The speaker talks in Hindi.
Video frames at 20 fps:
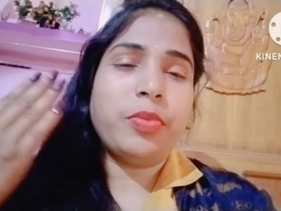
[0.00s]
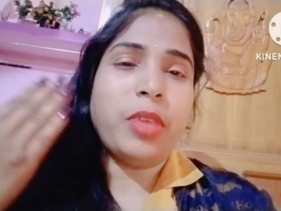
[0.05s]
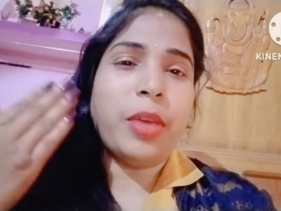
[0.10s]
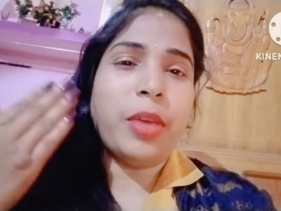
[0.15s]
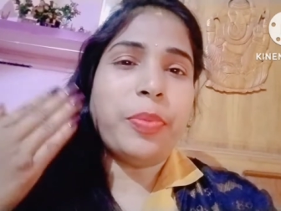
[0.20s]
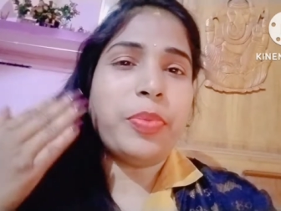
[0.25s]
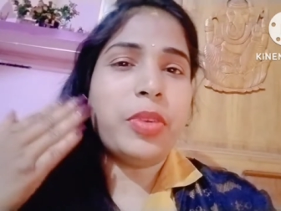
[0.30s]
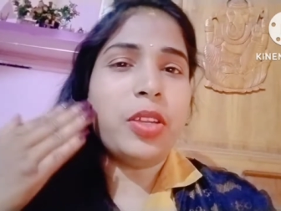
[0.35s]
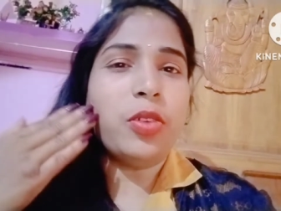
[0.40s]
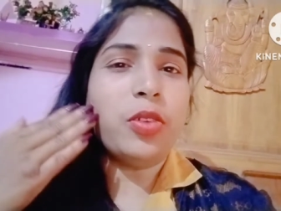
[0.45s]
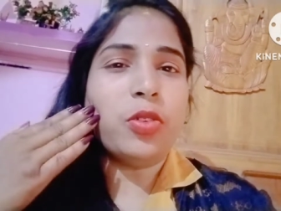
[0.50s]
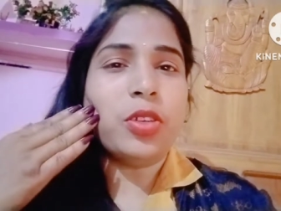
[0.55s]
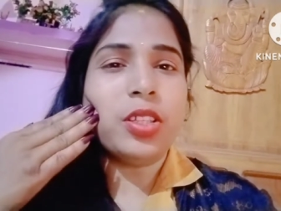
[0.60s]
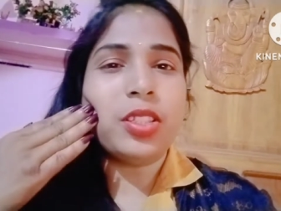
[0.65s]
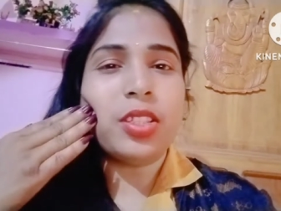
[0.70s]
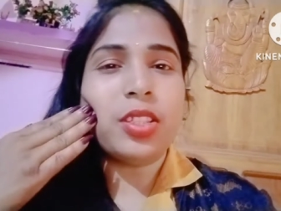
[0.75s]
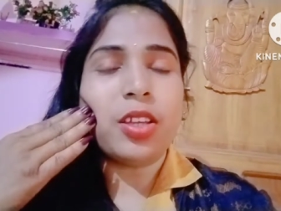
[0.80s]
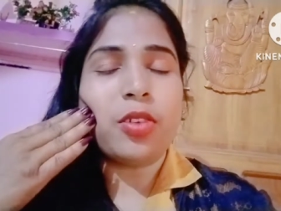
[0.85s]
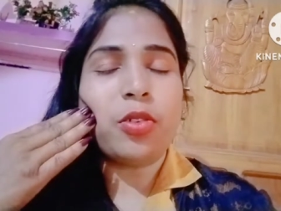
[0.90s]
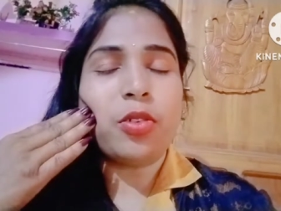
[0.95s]
मैं अपने
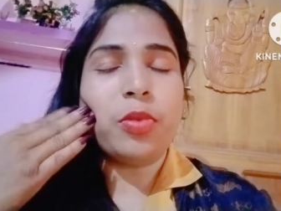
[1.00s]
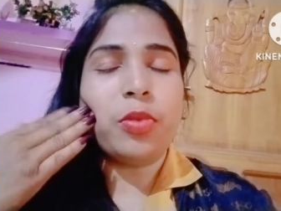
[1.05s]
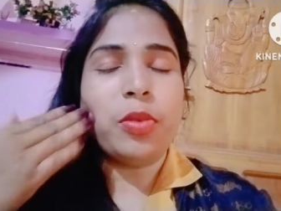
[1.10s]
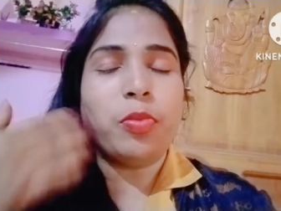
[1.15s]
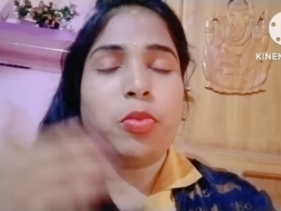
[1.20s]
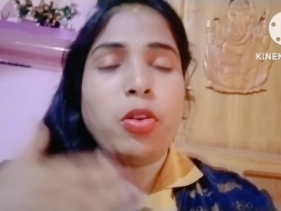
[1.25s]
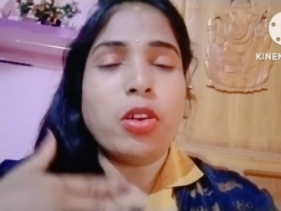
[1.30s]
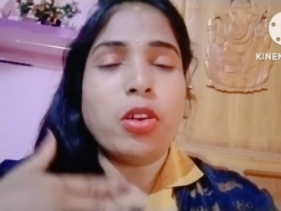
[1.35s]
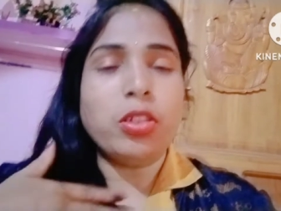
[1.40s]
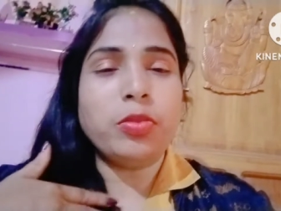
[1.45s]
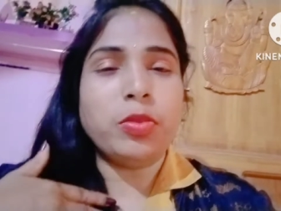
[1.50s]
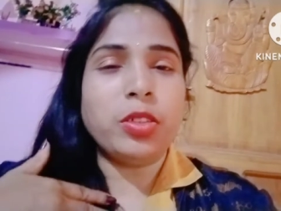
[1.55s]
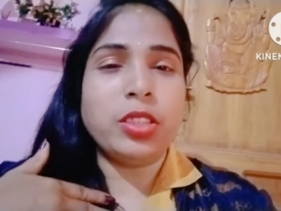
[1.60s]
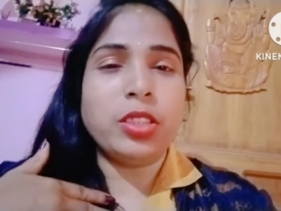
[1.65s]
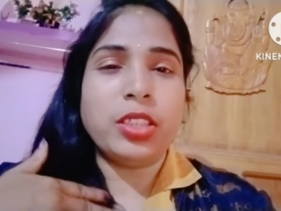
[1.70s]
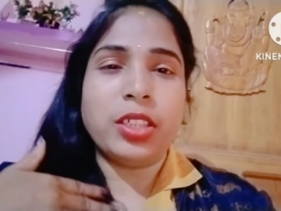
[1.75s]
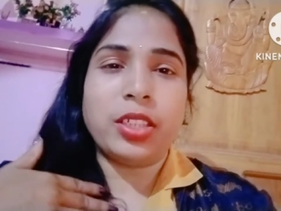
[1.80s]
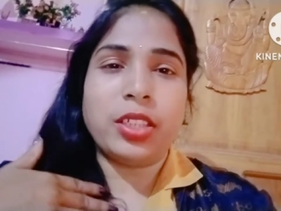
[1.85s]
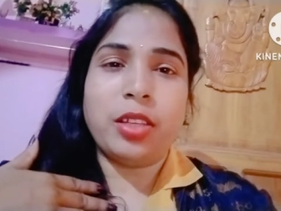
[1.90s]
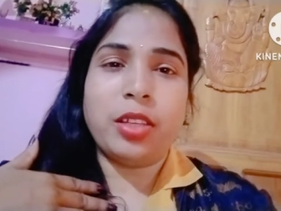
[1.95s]
उड़ीसा को भी बहुत
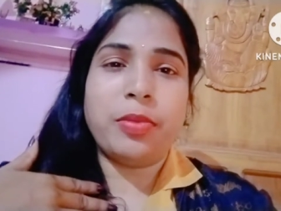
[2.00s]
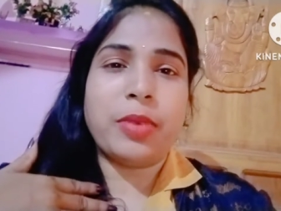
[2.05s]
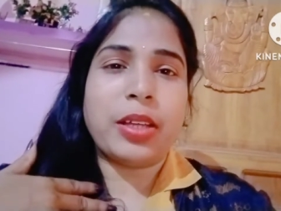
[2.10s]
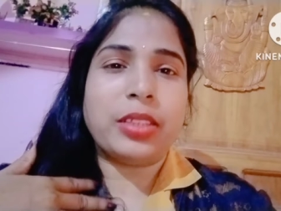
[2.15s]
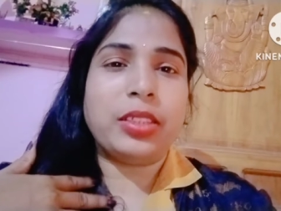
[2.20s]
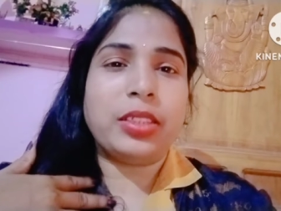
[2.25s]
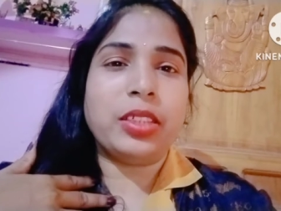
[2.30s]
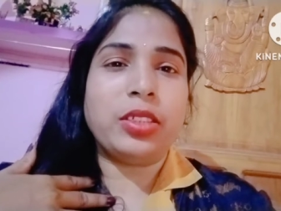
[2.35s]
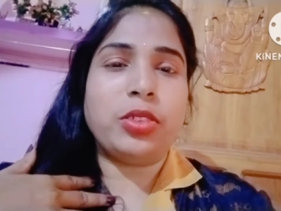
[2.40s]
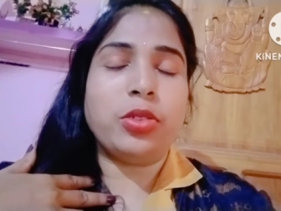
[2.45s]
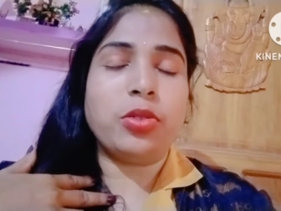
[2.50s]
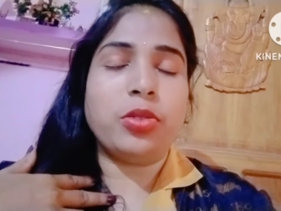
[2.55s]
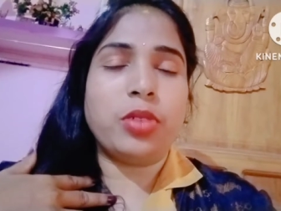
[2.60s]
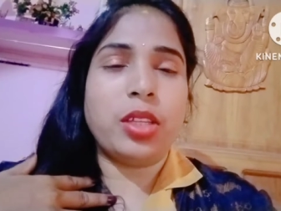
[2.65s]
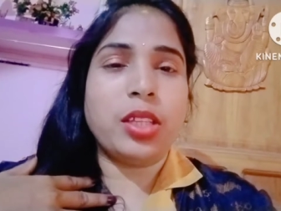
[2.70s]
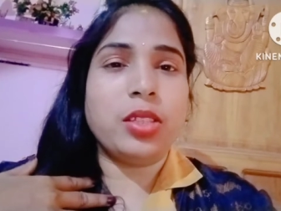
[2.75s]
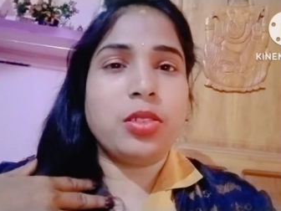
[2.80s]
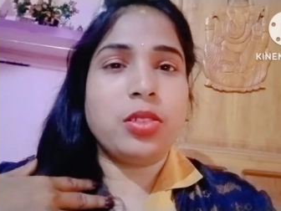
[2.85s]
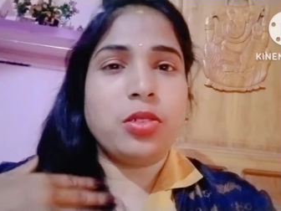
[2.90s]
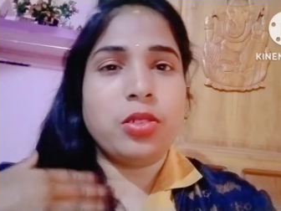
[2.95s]
बहुत धन्यवाद देती हूँ
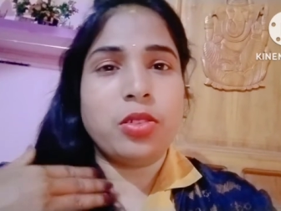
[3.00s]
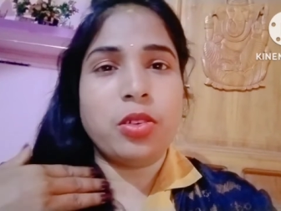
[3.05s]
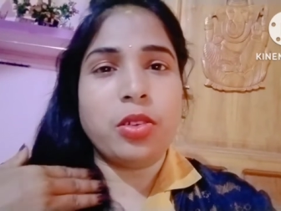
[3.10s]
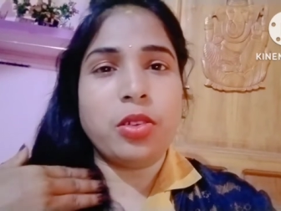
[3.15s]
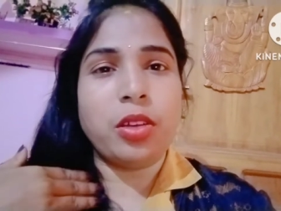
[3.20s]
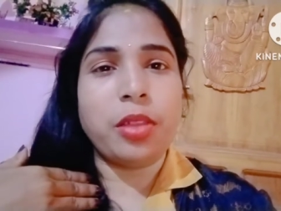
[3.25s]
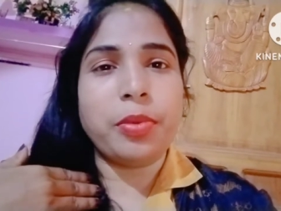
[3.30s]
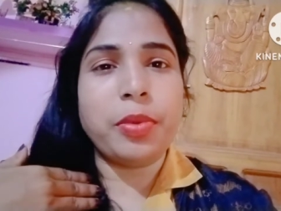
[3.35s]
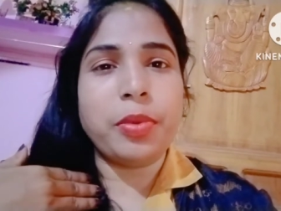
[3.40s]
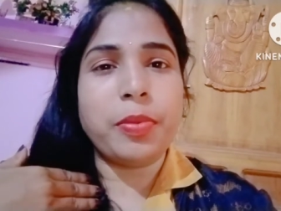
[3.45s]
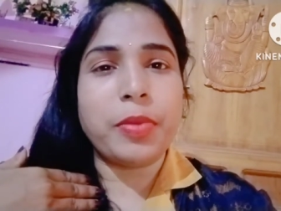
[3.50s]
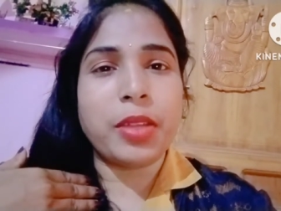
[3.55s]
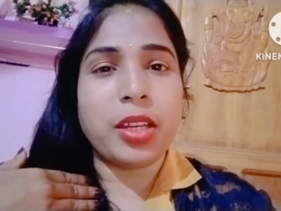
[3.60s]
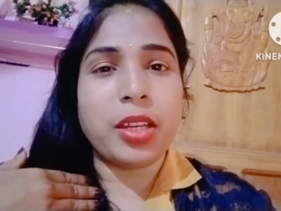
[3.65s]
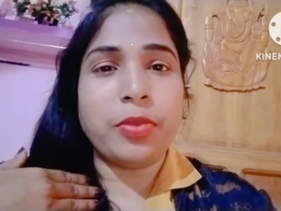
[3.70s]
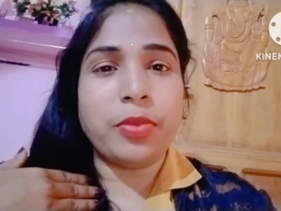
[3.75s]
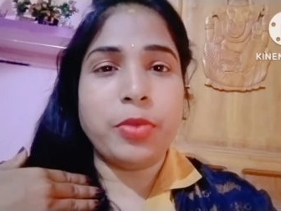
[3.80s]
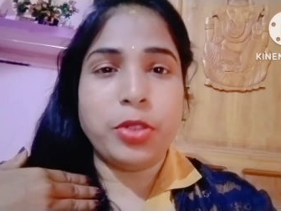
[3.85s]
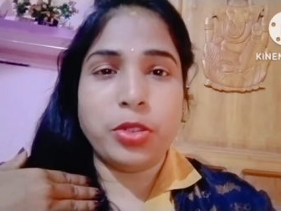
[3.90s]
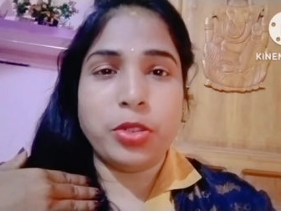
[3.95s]
कि जिन्होंने भी
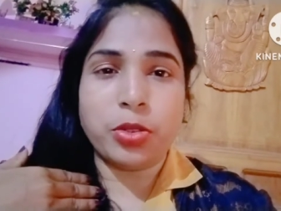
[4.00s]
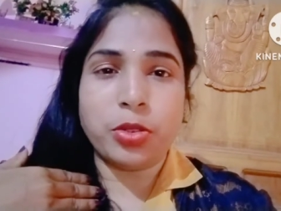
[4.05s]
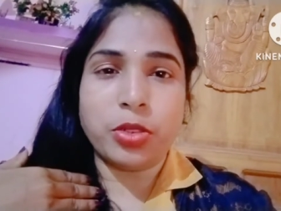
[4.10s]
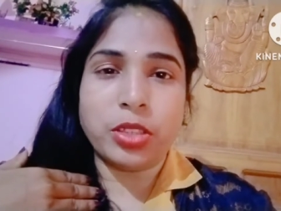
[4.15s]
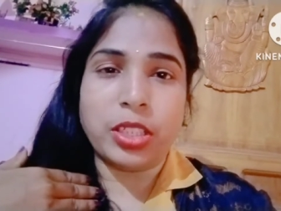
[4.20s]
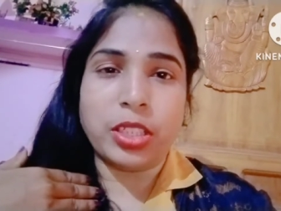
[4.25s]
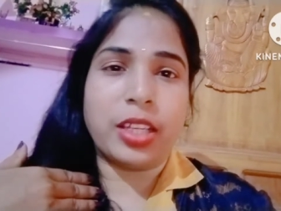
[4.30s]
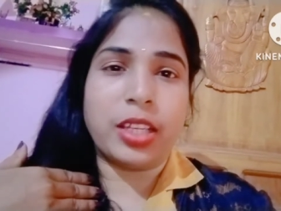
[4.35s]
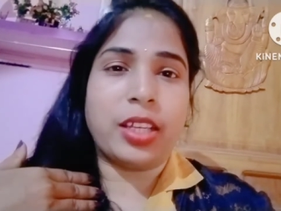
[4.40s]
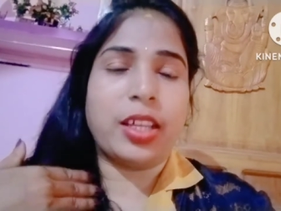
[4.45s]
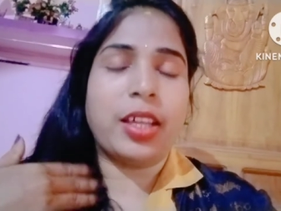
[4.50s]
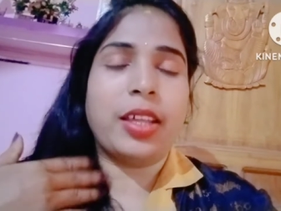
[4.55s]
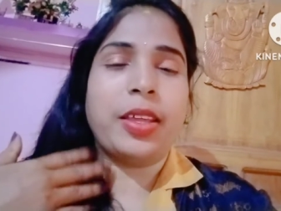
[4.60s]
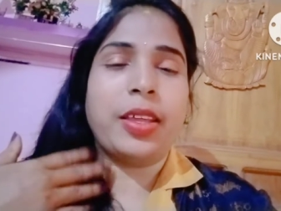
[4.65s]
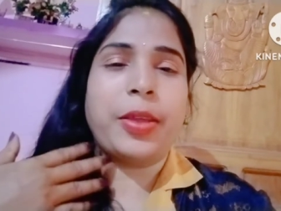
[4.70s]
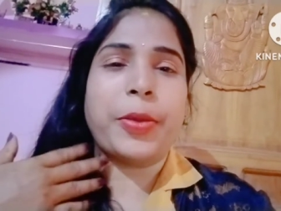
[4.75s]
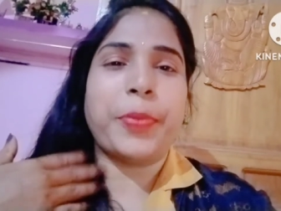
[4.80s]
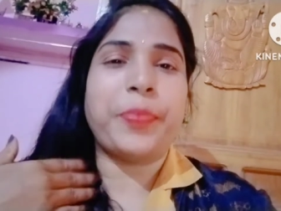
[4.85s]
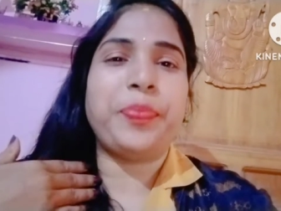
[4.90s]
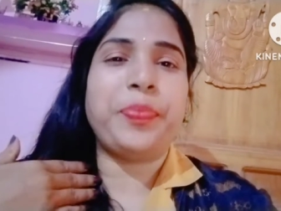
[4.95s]
मेरा वीडियो को देखा है